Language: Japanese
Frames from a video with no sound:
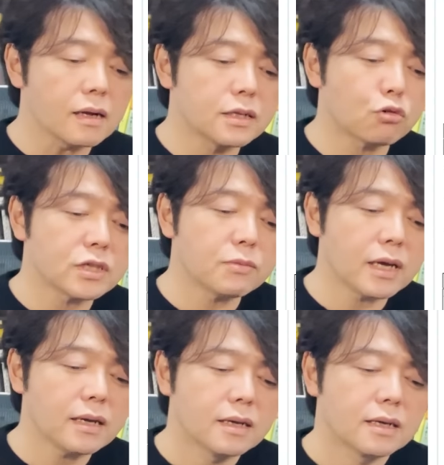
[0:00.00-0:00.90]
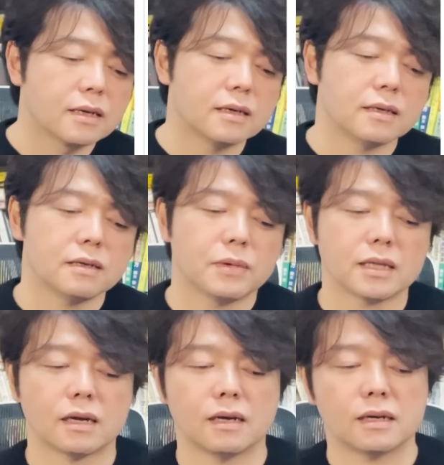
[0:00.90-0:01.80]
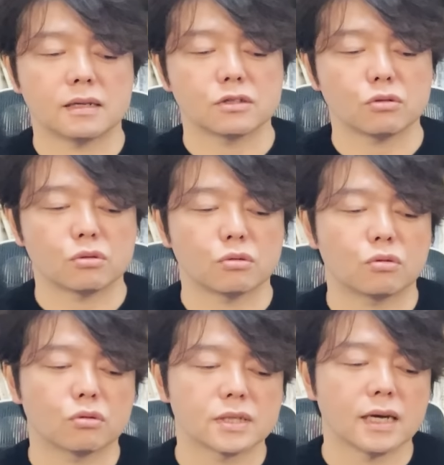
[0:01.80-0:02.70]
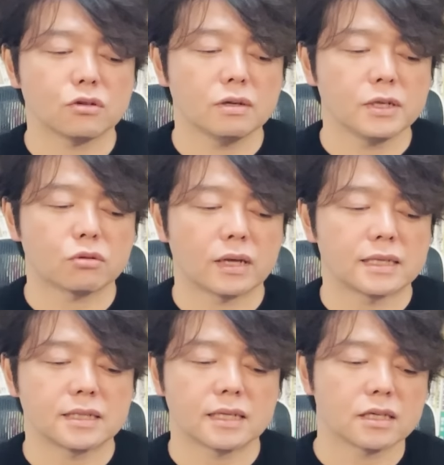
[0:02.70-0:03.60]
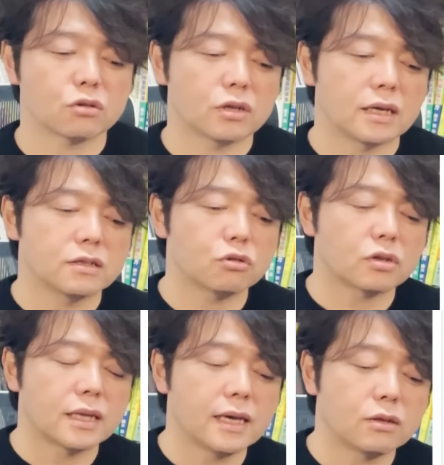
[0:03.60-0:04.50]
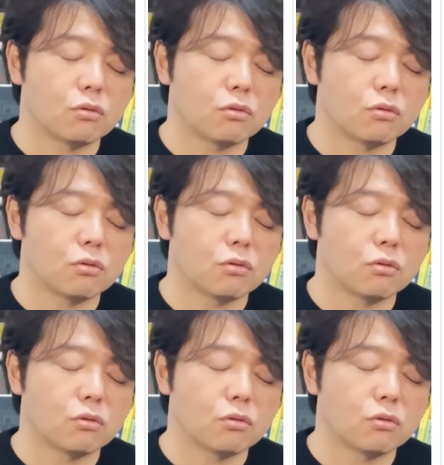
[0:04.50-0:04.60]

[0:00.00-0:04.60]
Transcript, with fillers: で、こちらもね、えー、まだ、あちょっとこのチャートで見るとね、いちねんチャートで、ちょっと定位の